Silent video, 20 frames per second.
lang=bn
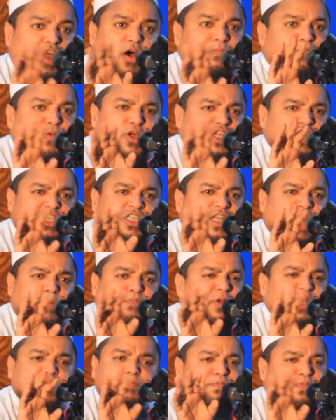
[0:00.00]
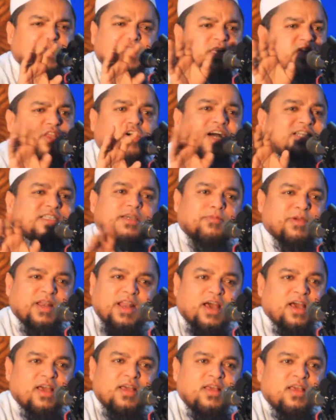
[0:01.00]
জুলুম প্রতিষ্ঠা পেতে দেওয়া
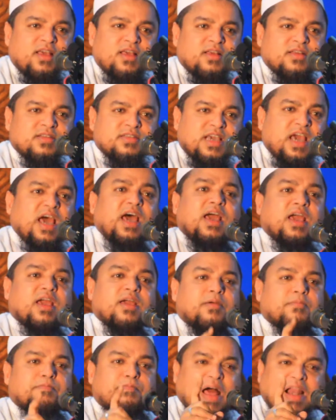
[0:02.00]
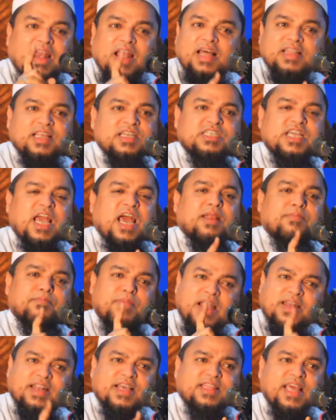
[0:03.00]
যাবে না যে বাংলাদেশের
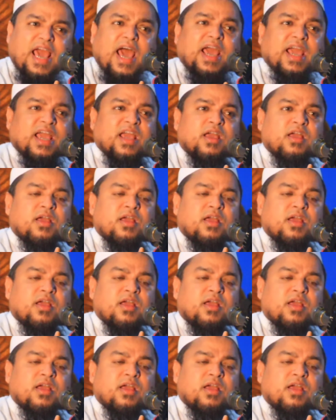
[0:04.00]
মাটিতে